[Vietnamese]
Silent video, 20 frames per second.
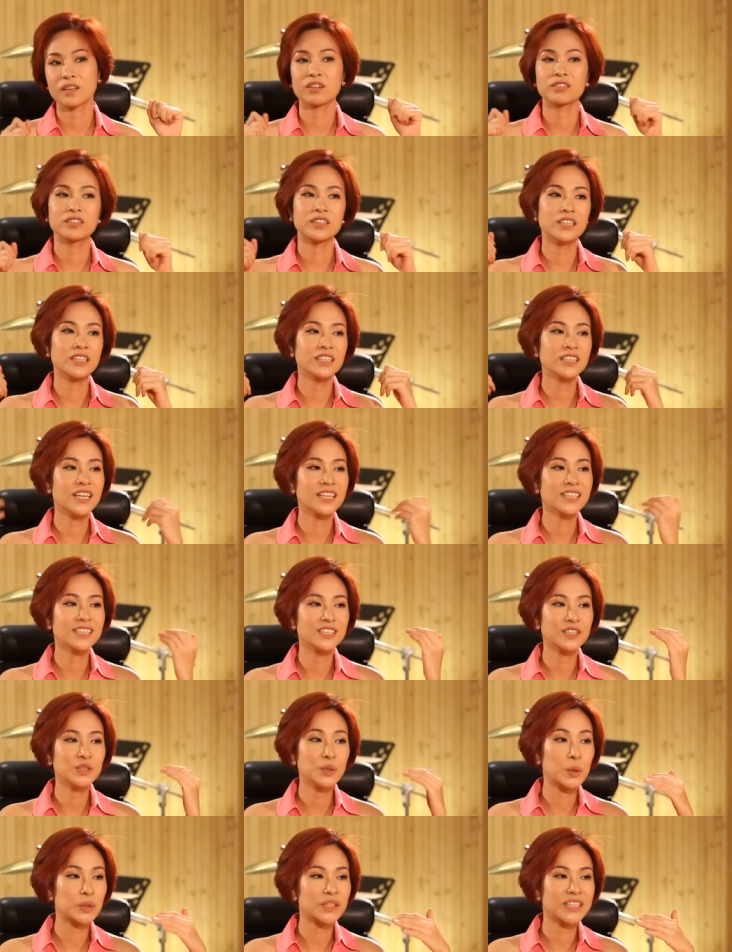còn tính đến
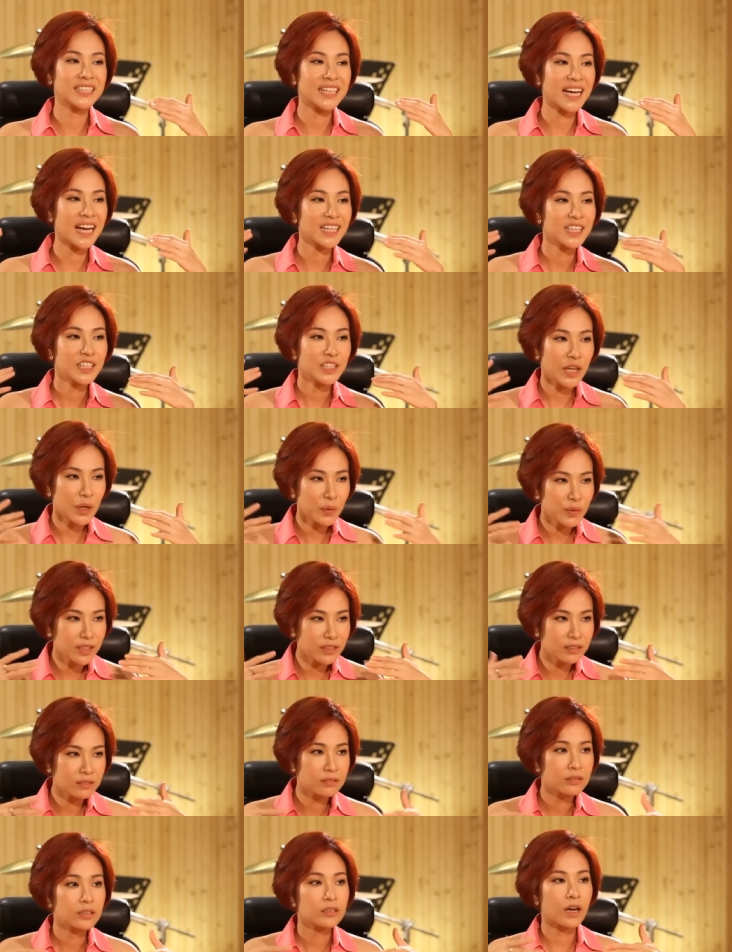những cuộc thi khác nếu
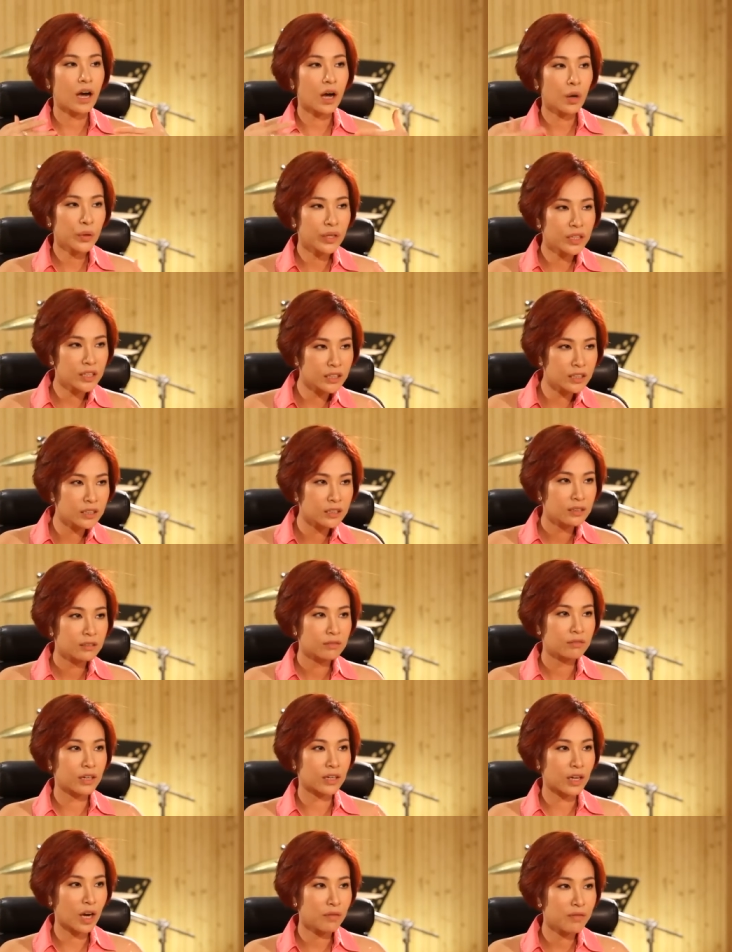như có uyên linh
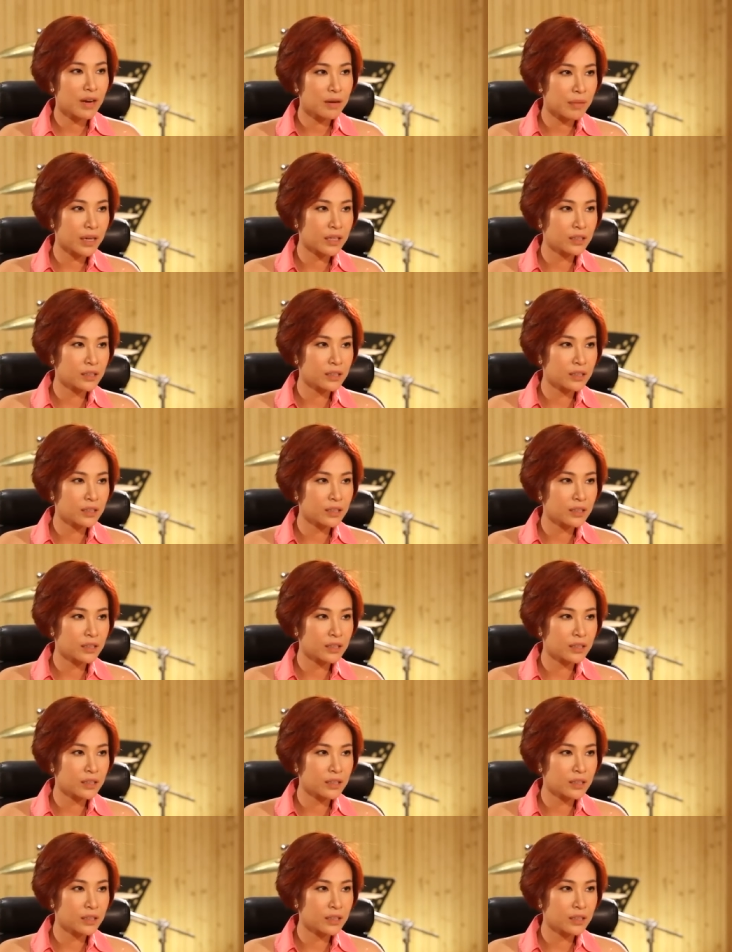và có văn